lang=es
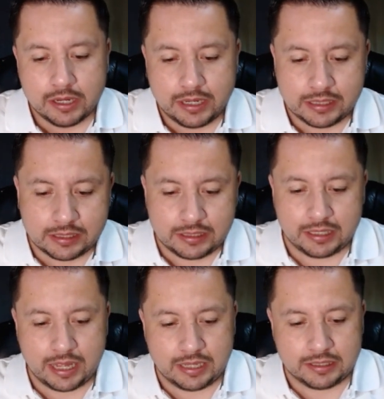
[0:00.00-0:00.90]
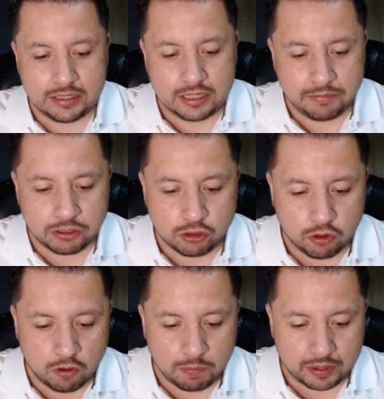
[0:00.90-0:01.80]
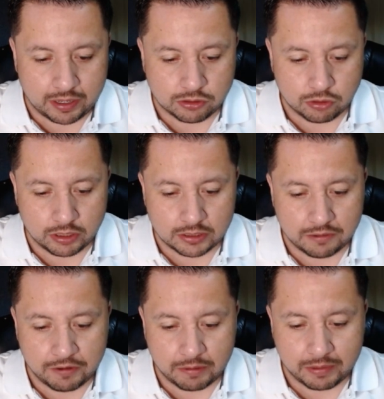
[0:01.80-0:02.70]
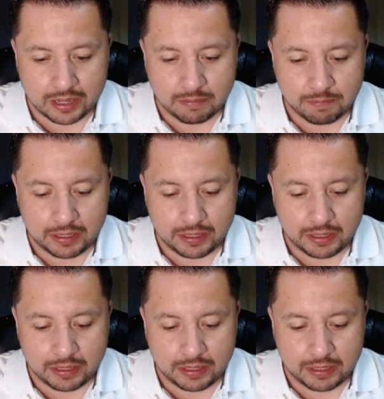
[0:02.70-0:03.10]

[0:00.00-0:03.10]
necesidades del servicio o por razones de enfermedad,